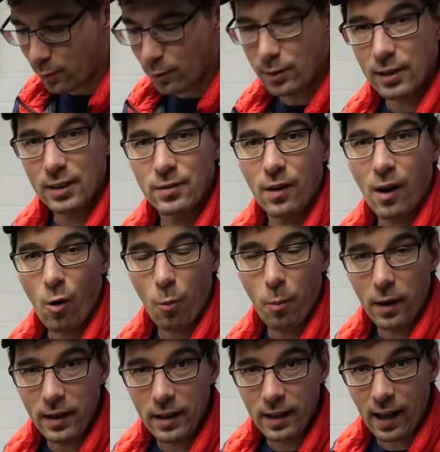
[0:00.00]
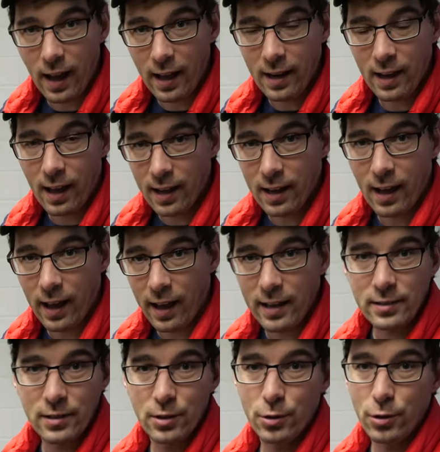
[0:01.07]
und das war auch meine aller
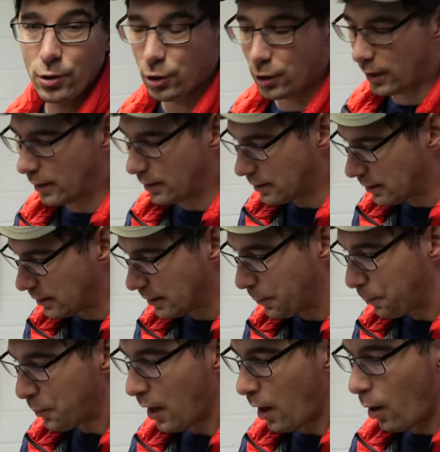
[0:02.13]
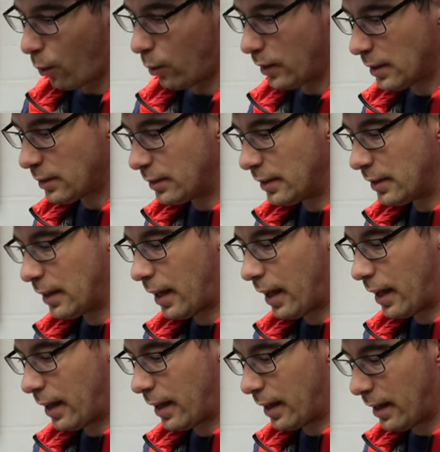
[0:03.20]
allererste Tischkreissäge. Und
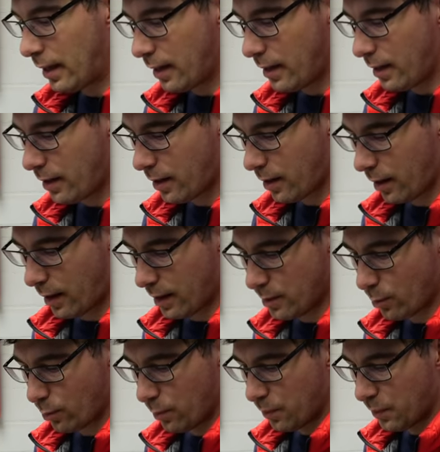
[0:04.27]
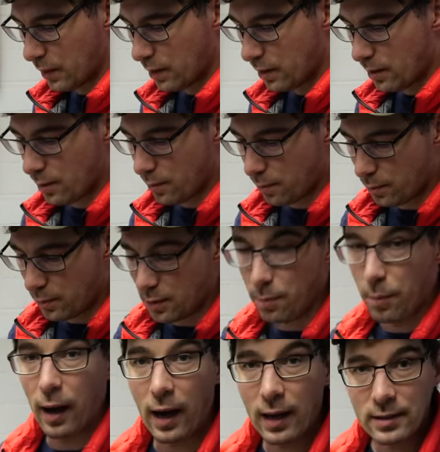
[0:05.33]
deswegen gehe ich, also die, die
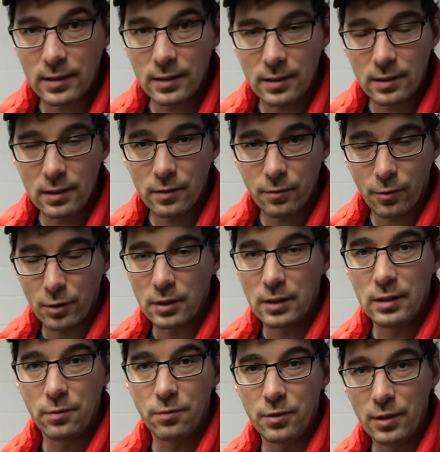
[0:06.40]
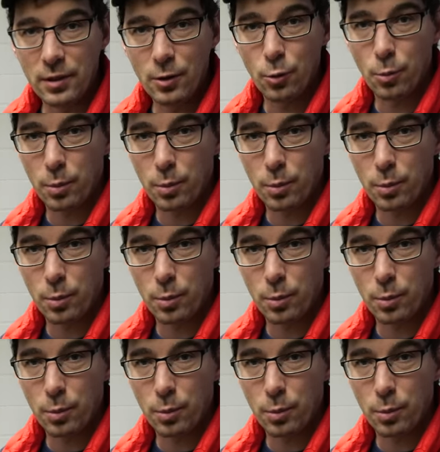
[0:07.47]
Basis von diesem Video